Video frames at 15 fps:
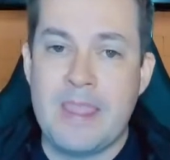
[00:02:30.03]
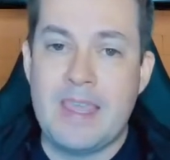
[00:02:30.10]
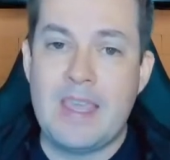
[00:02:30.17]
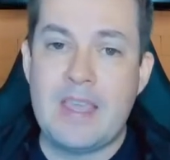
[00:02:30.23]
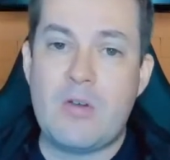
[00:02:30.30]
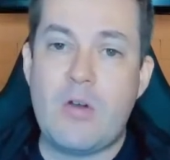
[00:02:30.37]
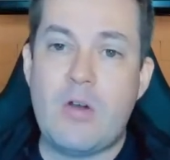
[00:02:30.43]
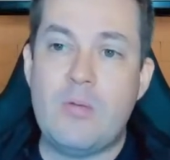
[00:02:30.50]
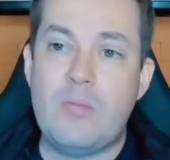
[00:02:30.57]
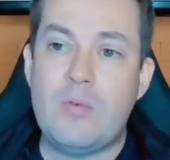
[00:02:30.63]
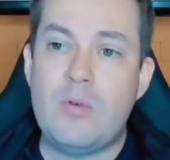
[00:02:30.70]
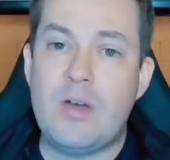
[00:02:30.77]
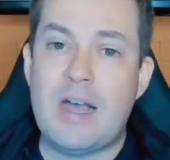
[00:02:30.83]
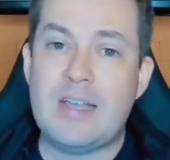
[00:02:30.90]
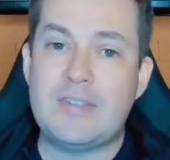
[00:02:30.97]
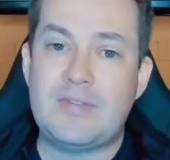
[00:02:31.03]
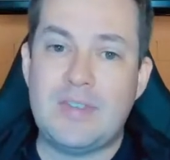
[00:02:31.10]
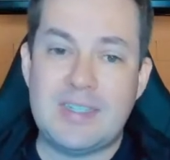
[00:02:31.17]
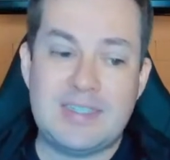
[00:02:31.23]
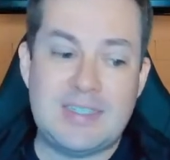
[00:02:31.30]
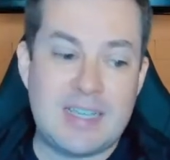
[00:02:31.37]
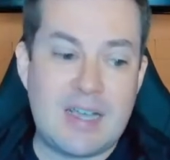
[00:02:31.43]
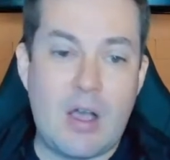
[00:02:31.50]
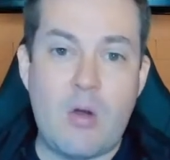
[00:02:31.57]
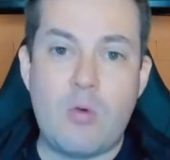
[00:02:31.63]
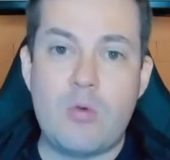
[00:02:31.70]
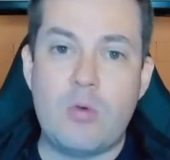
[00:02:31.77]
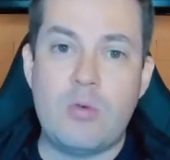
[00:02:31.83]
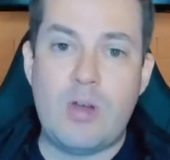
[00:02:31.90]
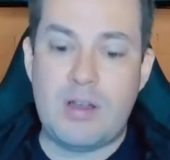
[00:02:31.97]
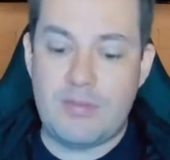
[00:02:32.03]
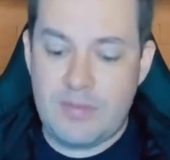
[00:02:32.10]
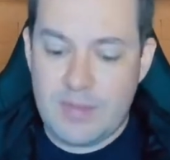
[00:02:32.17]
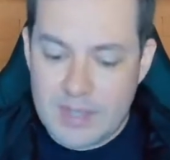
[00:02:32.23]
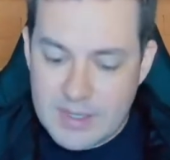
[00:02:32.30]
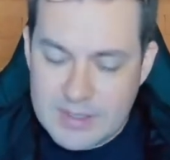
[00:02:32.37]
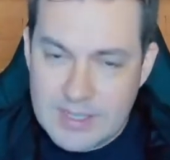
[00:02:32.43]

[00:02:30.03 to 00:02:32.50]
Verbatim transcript: E como às vezes você calcula uma viga,